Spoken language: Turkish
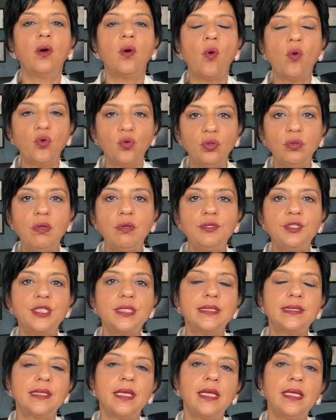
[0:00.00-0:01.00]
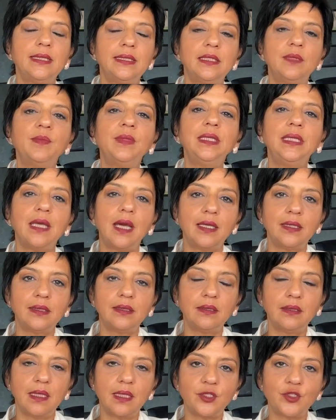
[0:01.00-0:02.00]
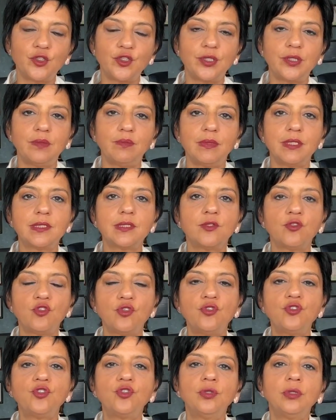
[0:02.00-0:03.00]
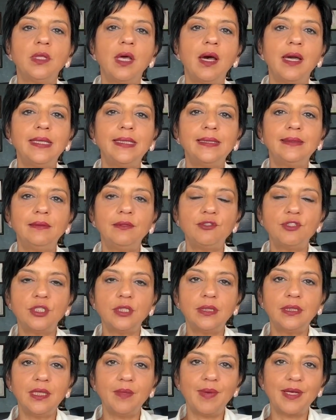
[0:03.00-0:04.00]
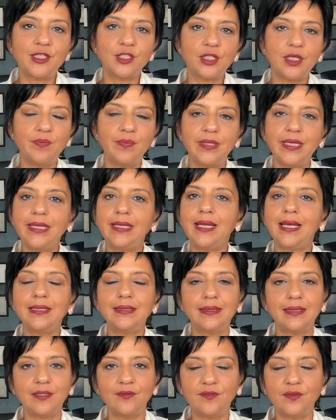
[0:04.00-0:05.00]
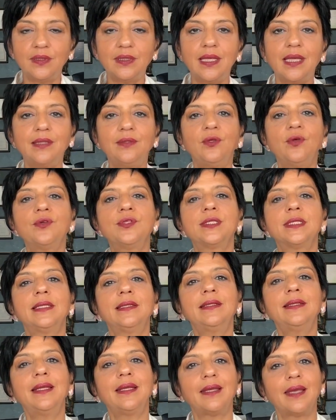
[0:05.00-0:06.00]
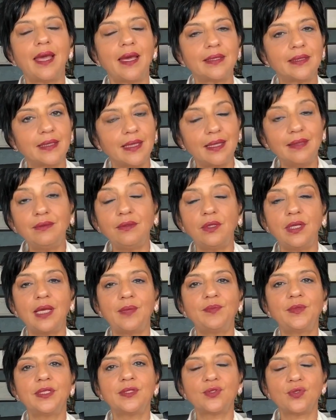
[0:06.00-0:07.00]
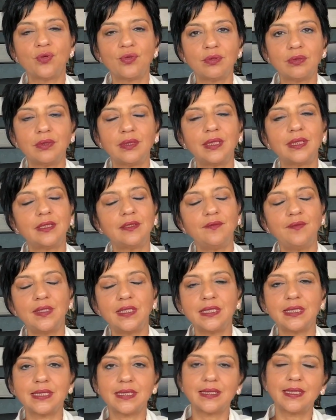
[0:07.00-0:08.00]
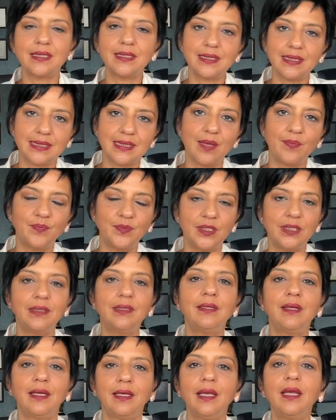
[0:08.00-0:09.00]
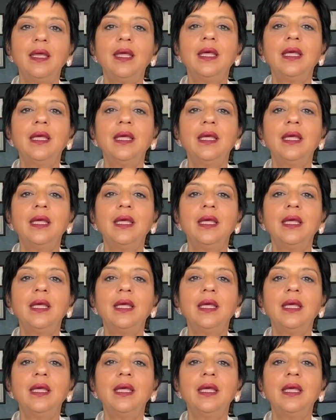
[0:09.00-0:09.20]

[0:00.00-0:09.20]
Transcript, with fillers: Okul öncesi eğitimin yaygınlaştırılması, çocuğun aile dışında başka bireyler tarafından gözlenerek erken dönemde sorunların ve risklerin saptanarak